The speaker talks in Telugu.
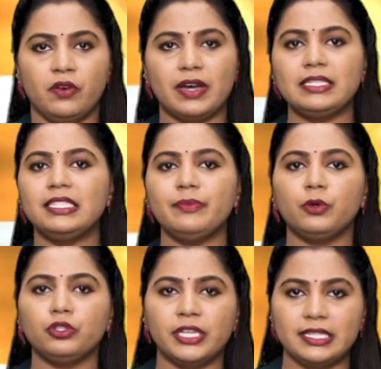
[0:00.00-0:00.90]
వసతి
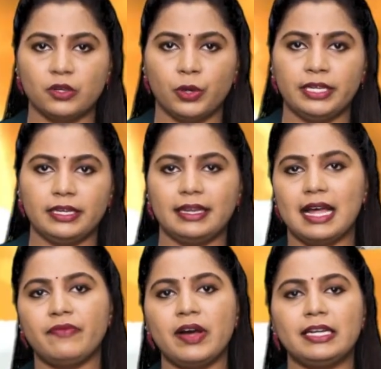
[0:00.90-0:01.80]
బుక్ చేసుకొని
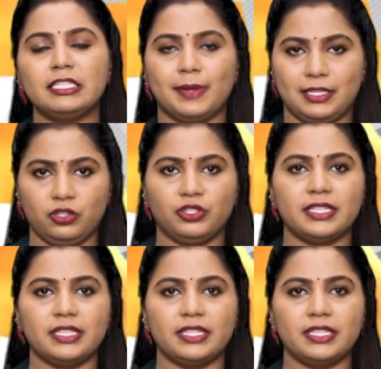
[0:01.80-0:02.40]
రావాలని స్పష్టం